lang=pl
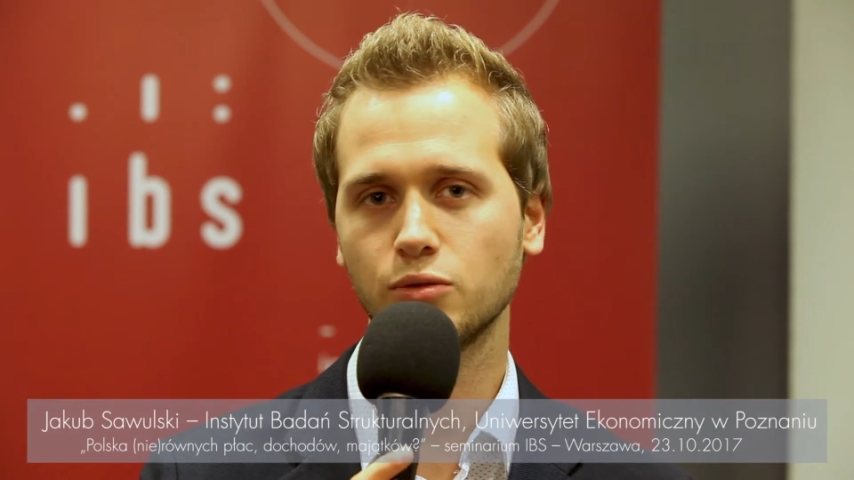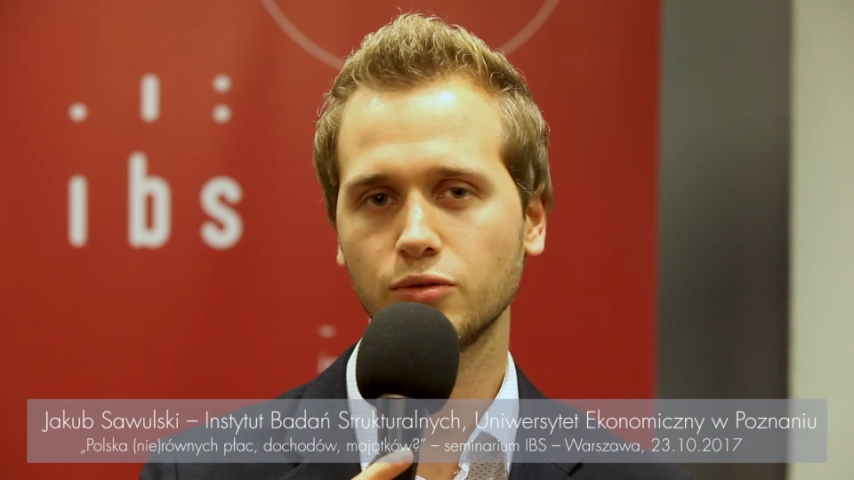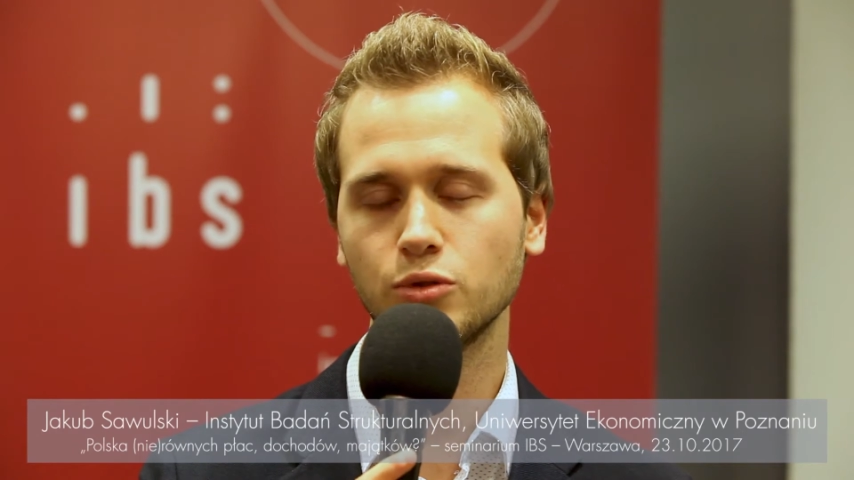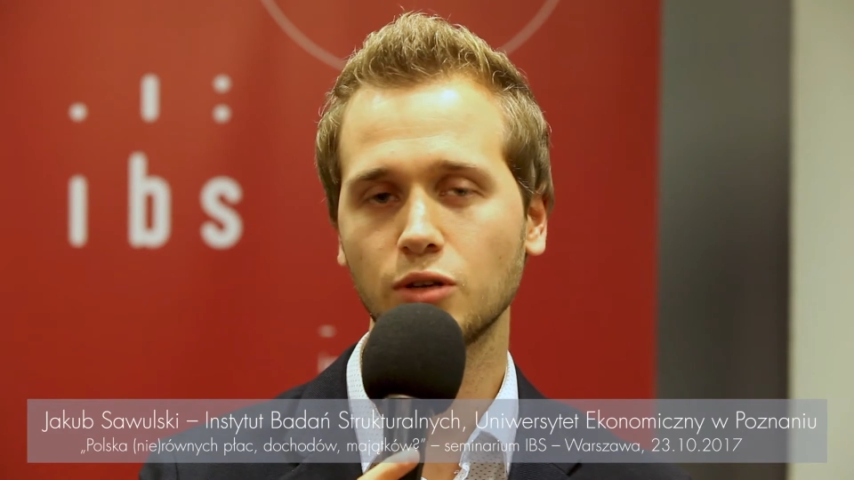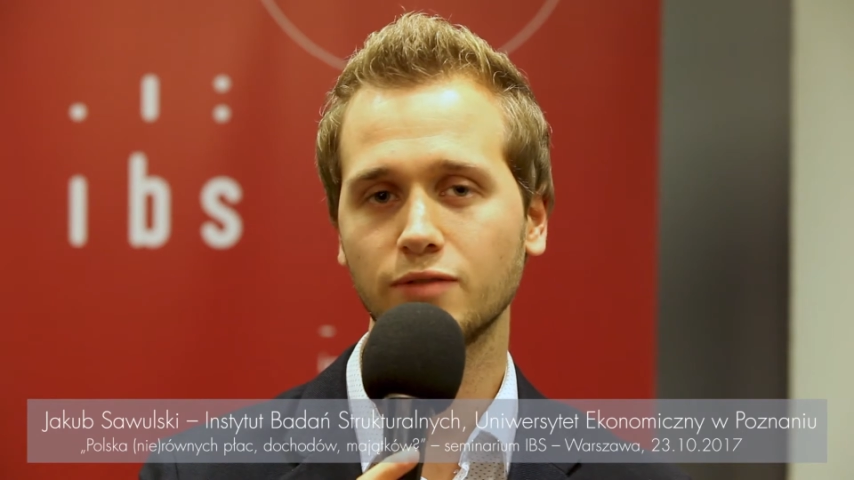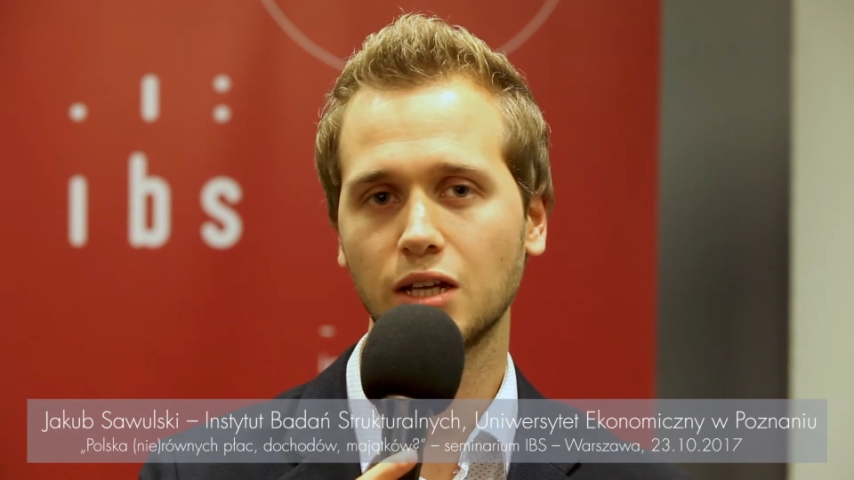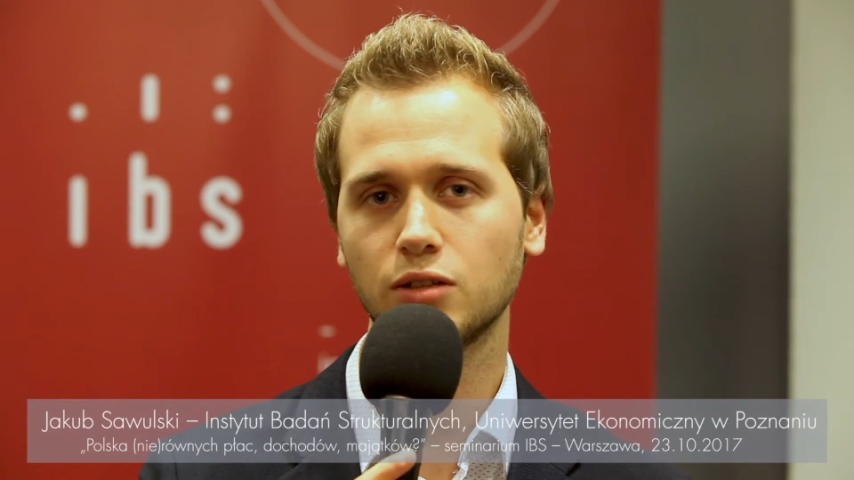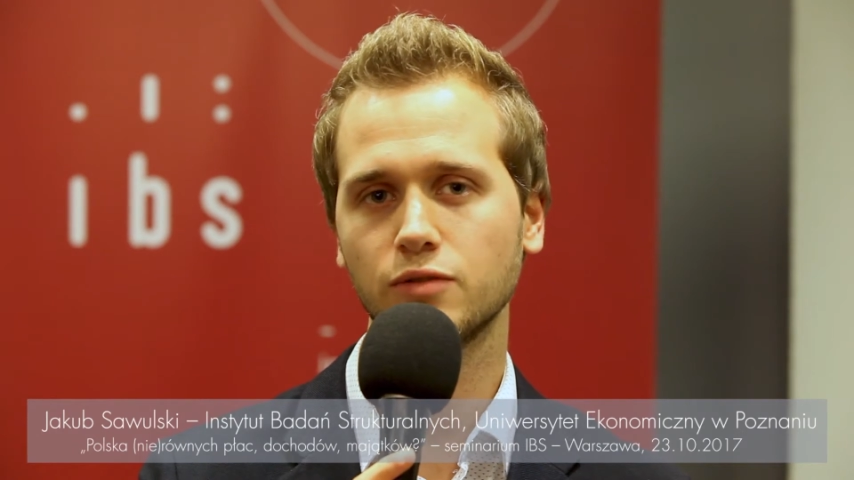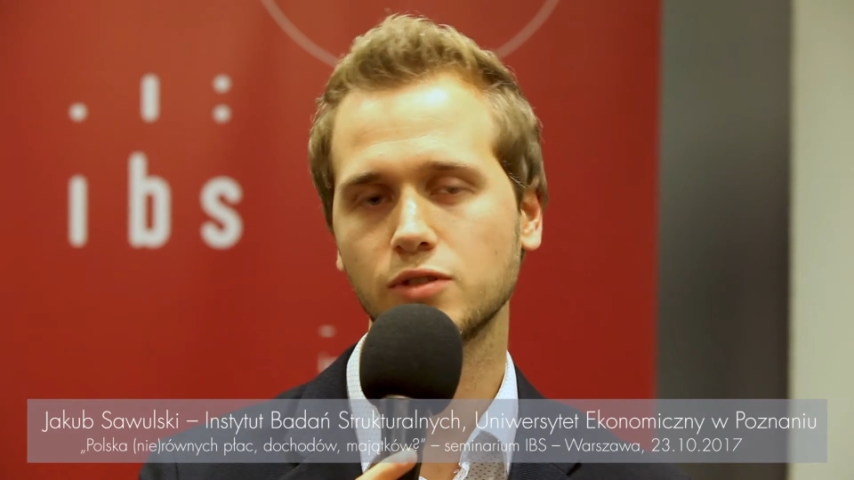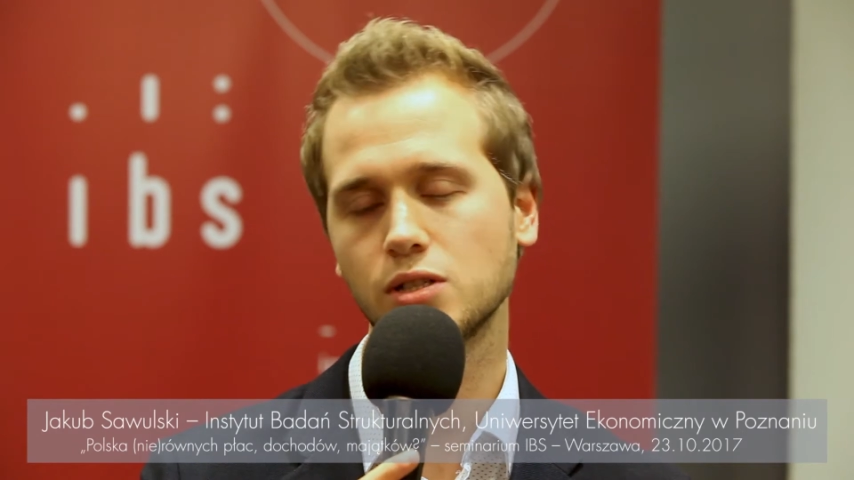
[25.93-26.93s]
udział
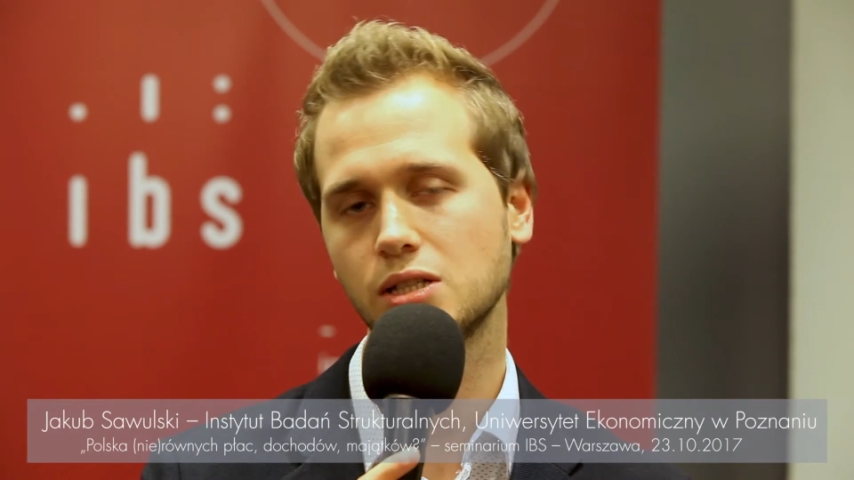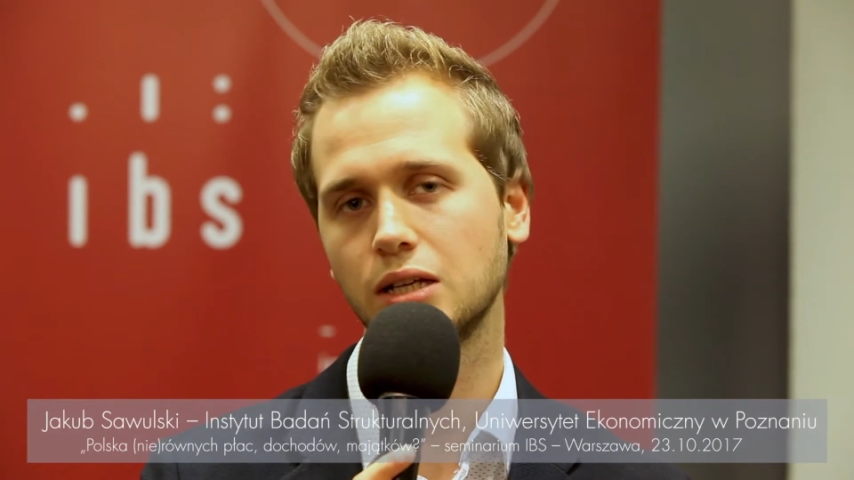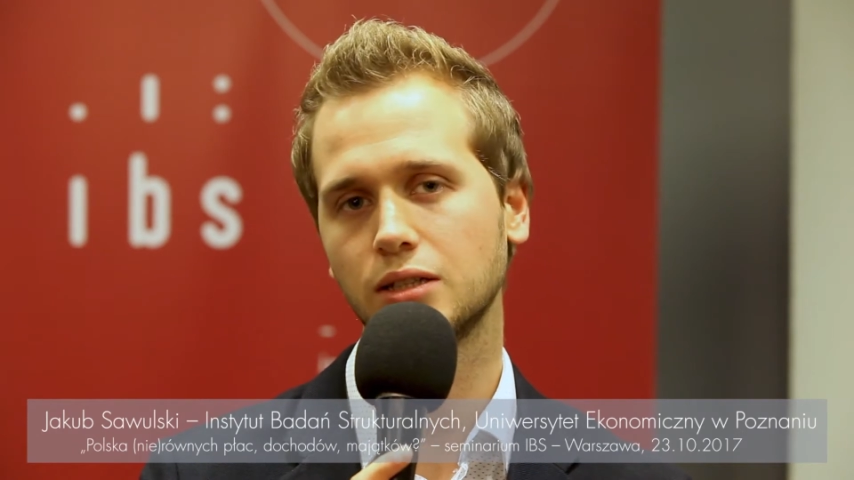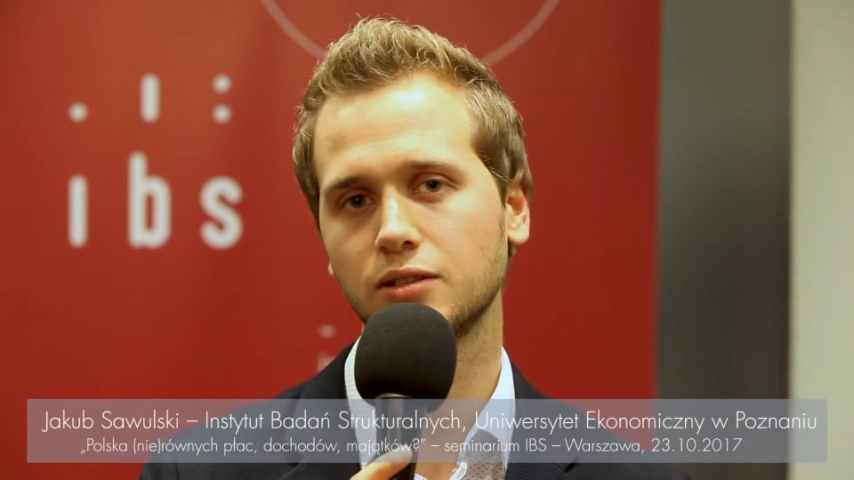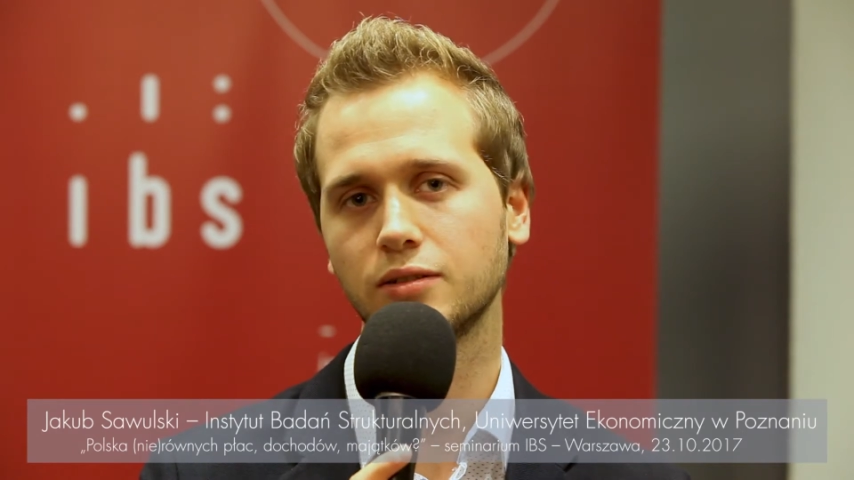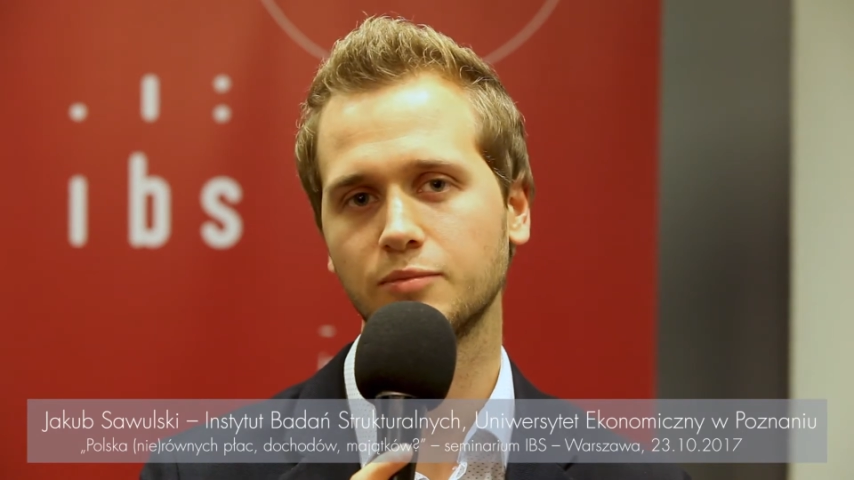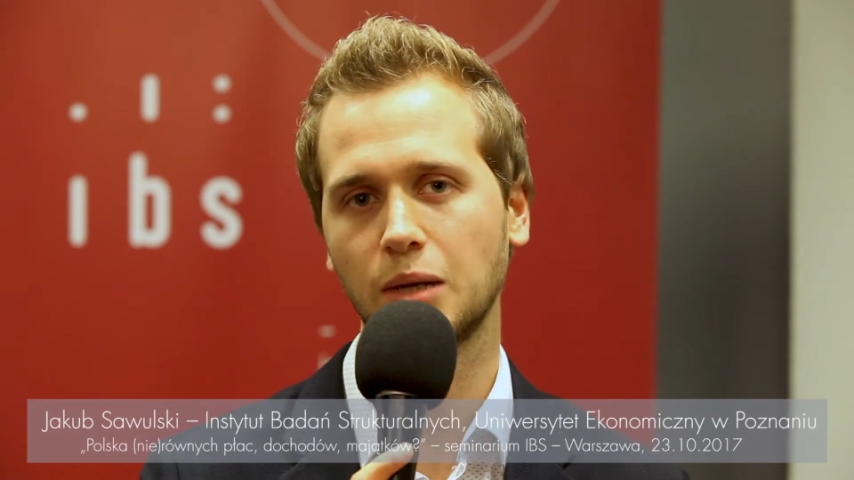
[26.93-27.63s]
wydatków socjalnych w